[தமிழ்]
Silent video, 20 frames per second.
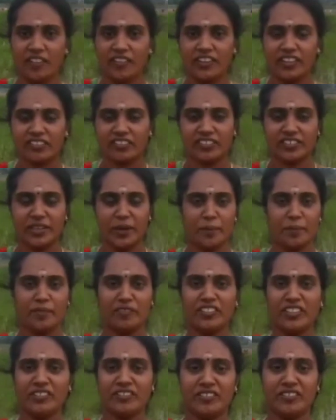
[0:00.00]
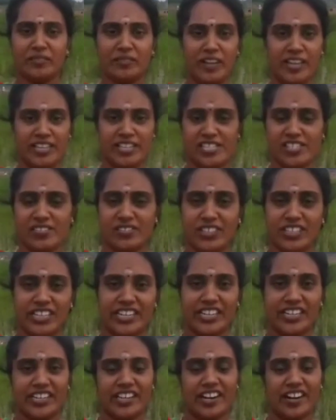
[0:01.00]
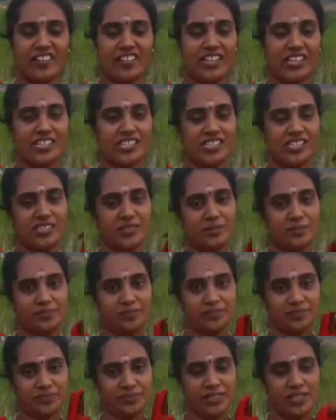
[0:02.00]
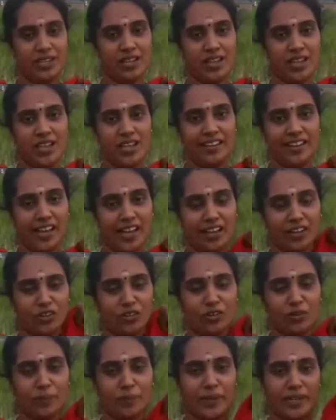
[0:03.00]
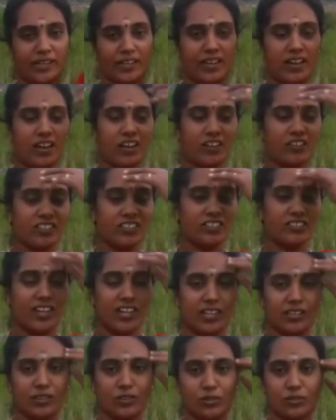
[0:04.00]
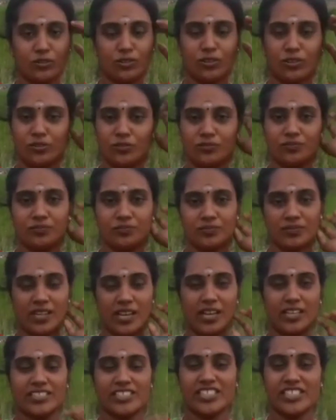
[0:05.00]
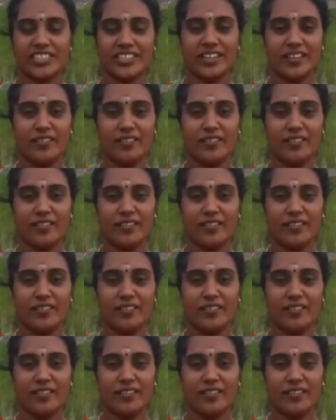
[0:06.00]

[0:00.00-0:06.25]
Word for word: என்னோடய பையன் என்ன நாய் கடிச்சிருச்சுன்னு சொன்னேன்ல அது வந்து வீட்டில் வளர்க்குற நாய் தாங்க அது ரொம்ப பெட்டாக நாங்கள்